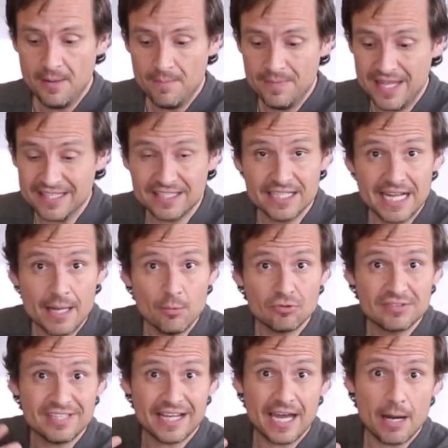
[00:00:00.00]
te tengamos que
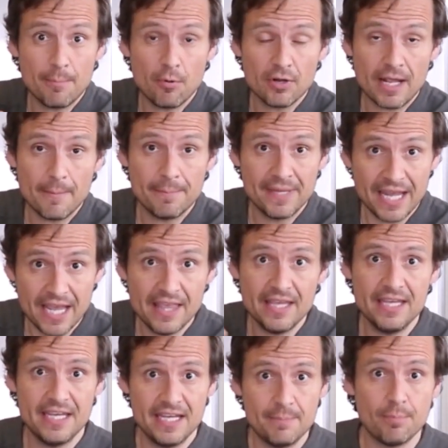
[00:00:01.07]
sacar por la piel
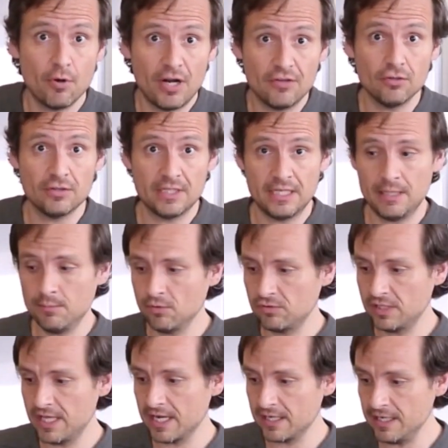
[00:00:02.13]
y por eso tenemos
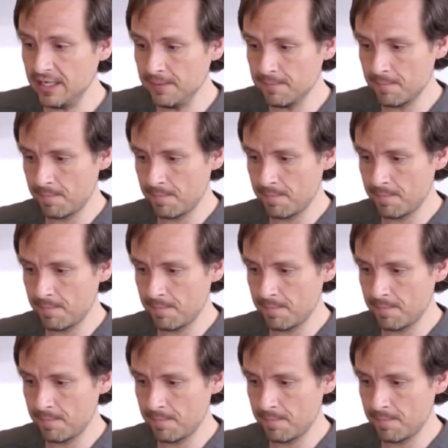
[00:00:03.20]
el ¿eh, acné.